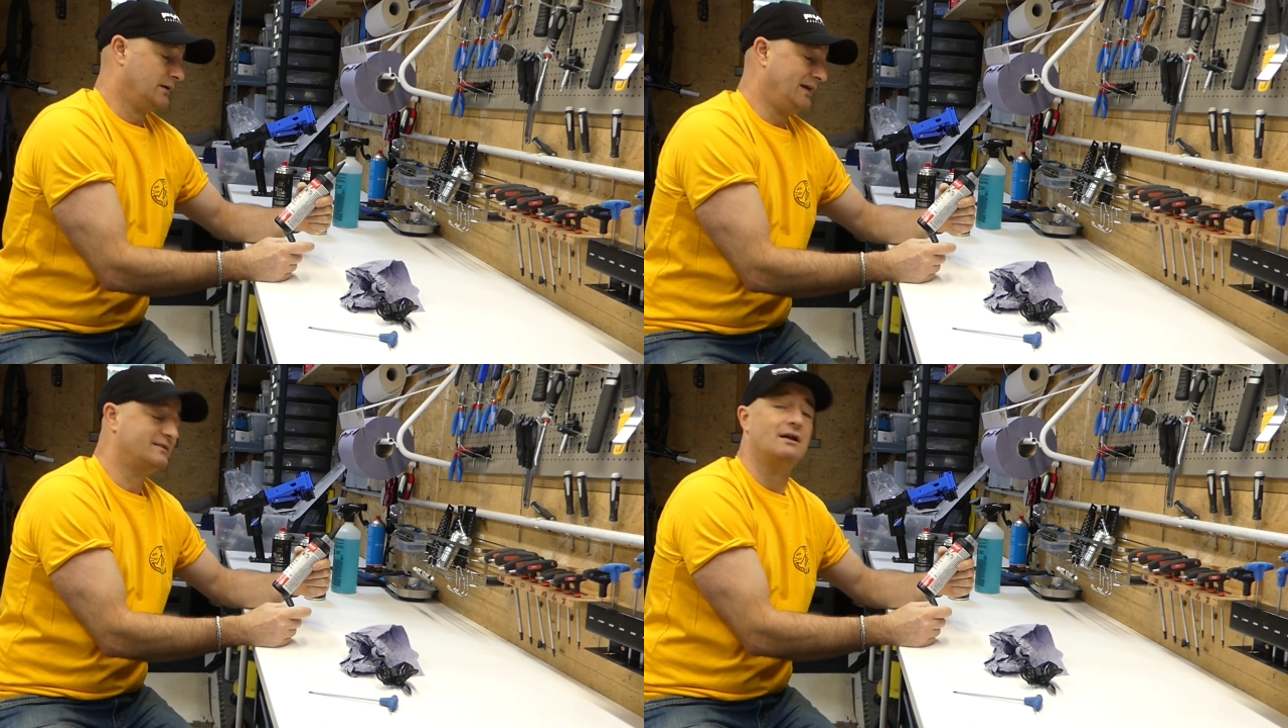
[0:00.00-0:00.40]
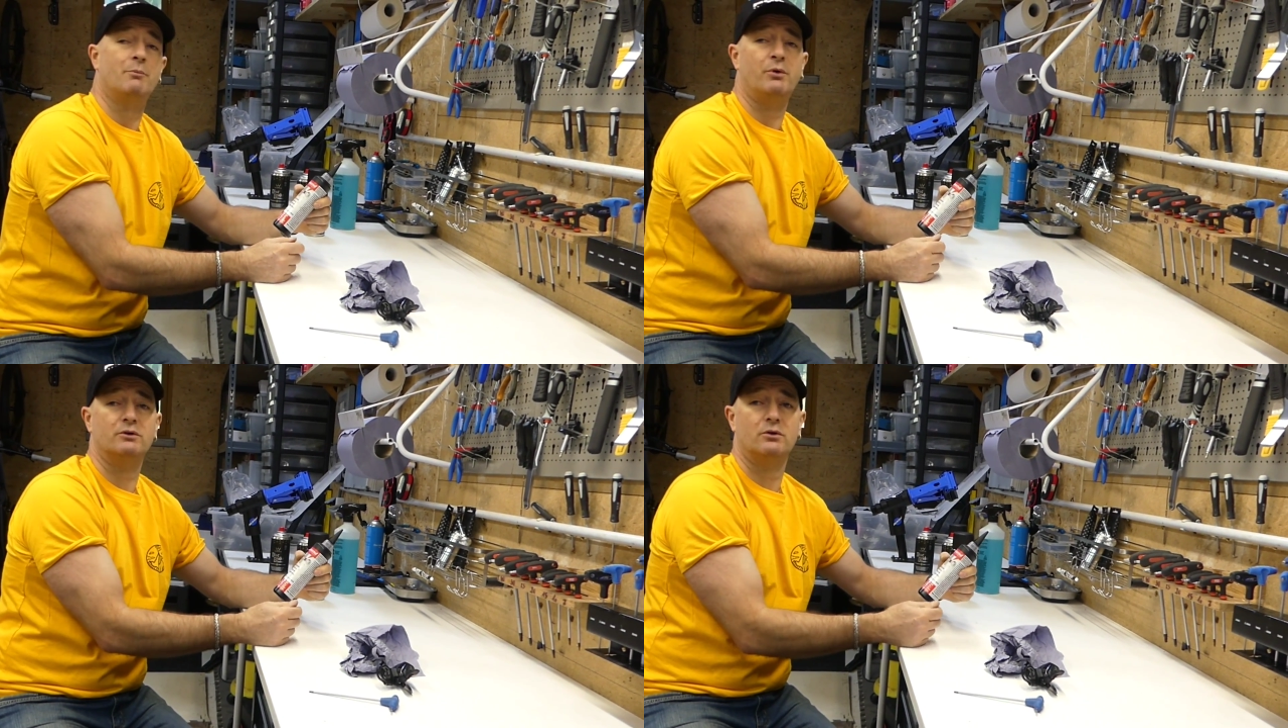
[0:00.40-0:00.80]
assez
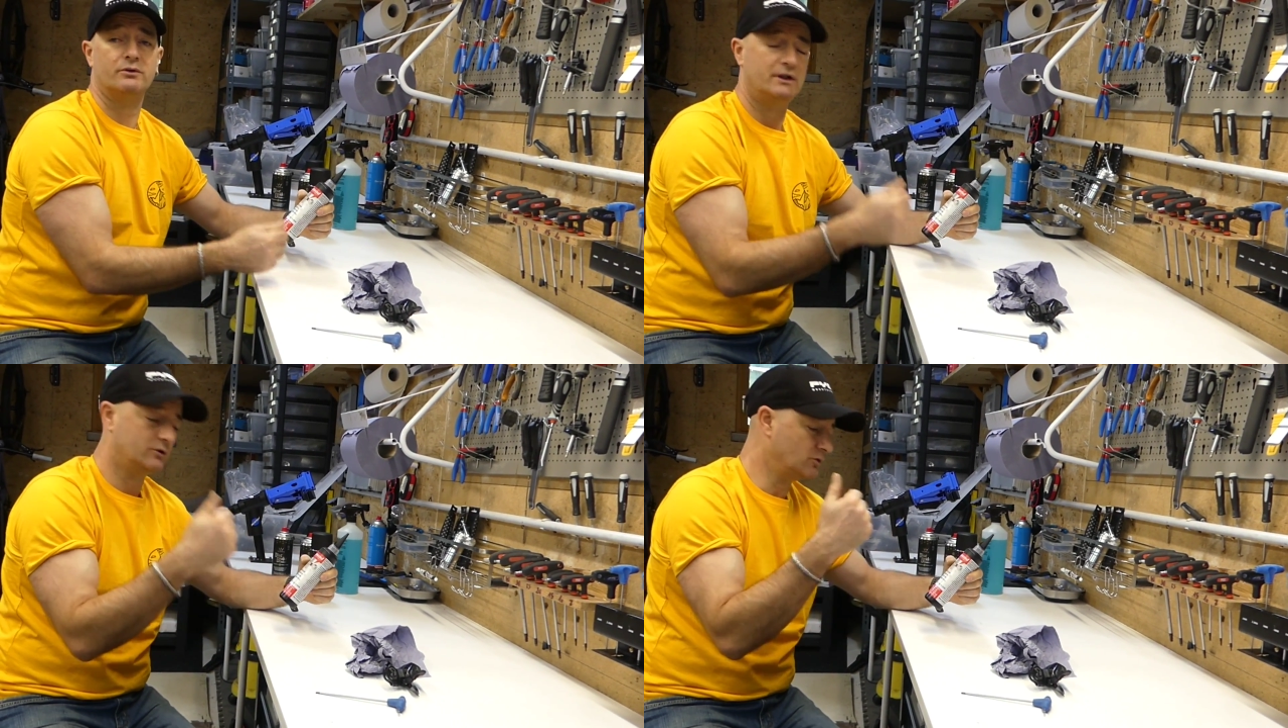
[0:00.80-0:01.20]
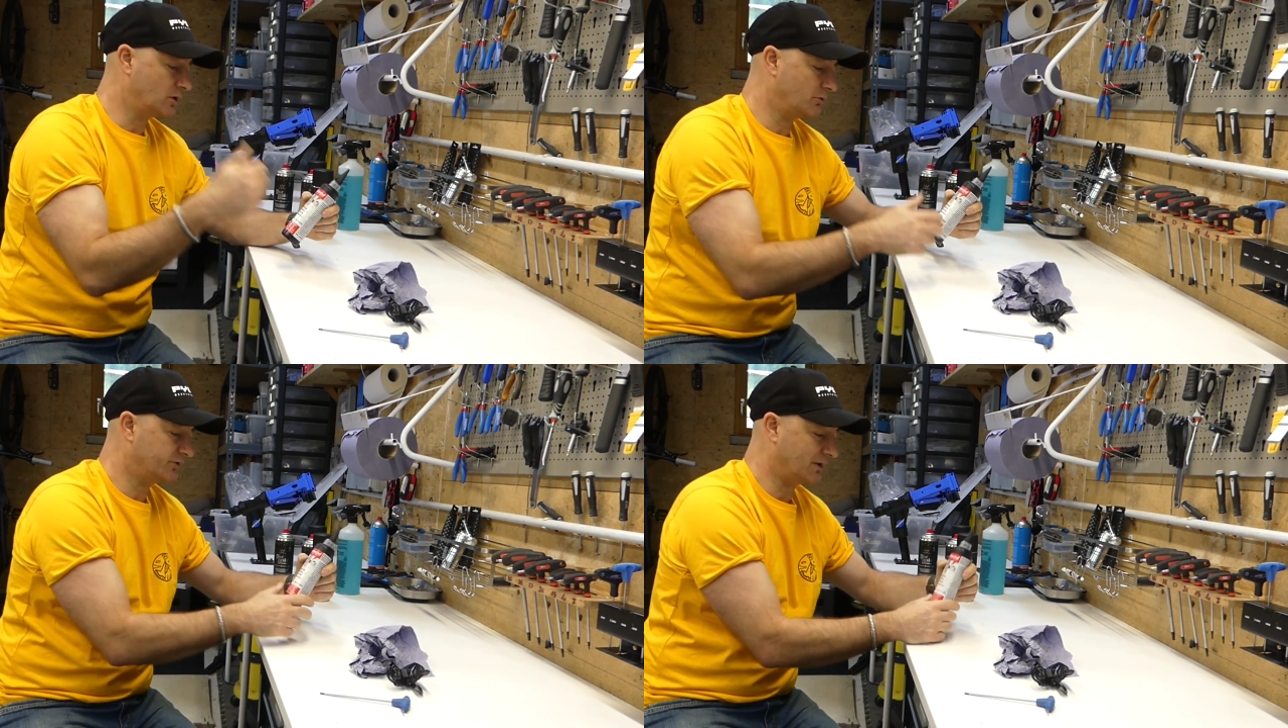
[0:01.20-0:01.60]
important. Dès que tu
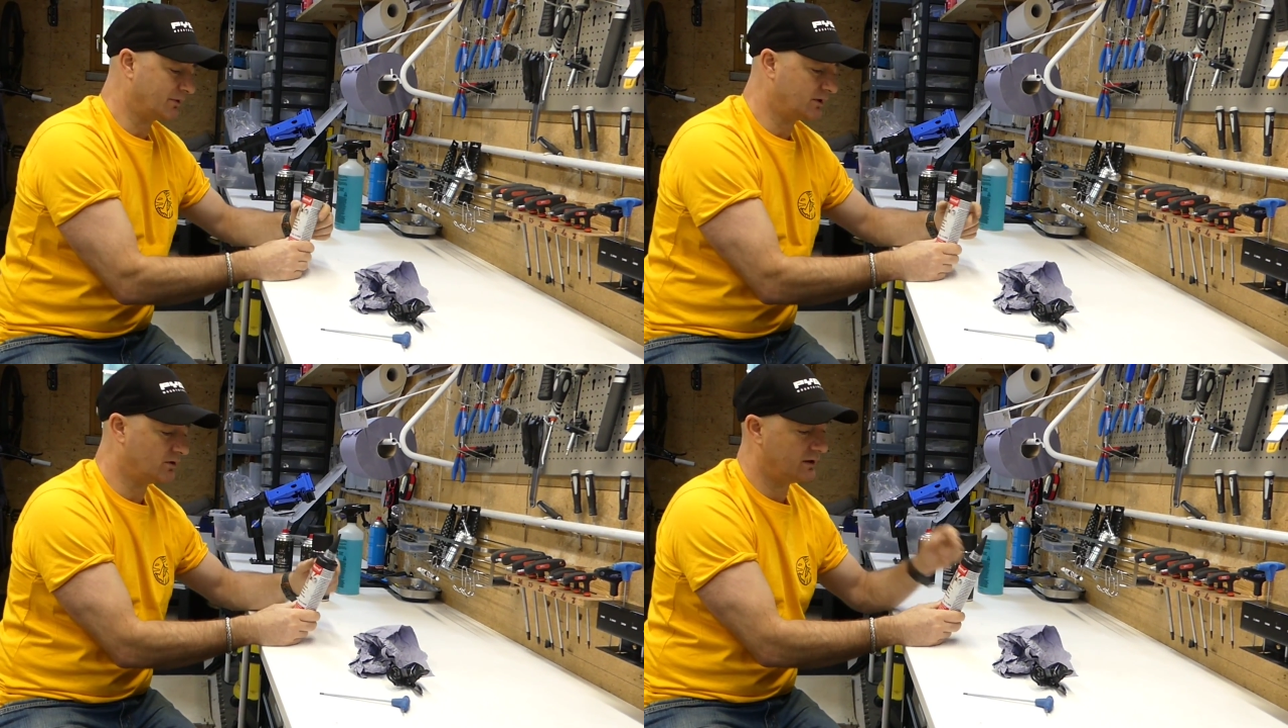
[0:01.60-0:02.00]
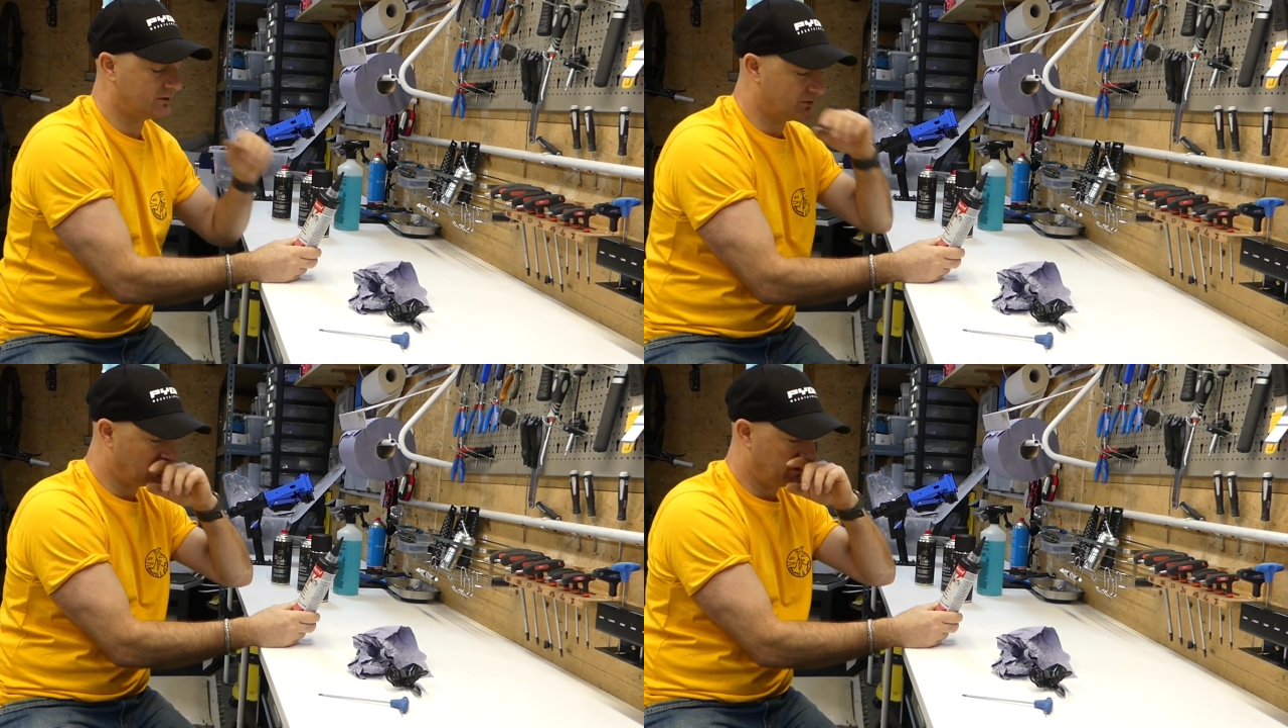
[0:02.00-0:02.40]
commences à
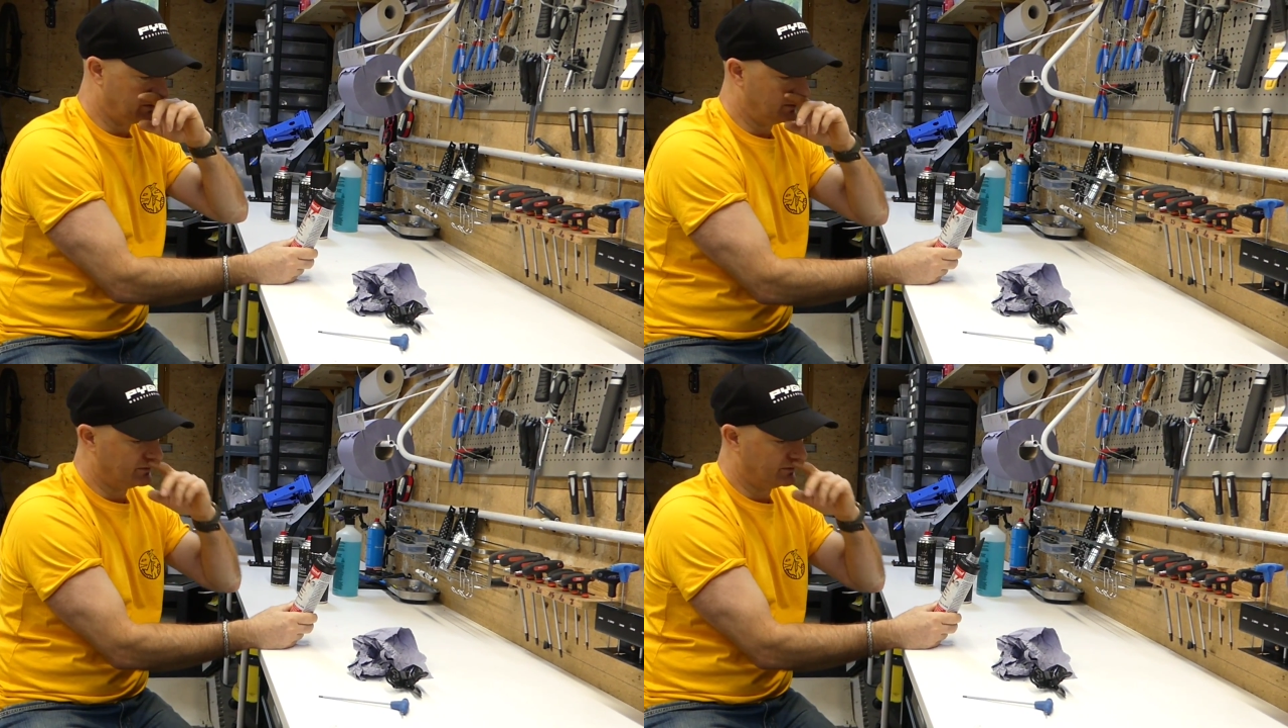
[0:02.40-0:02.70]
bricoler sur,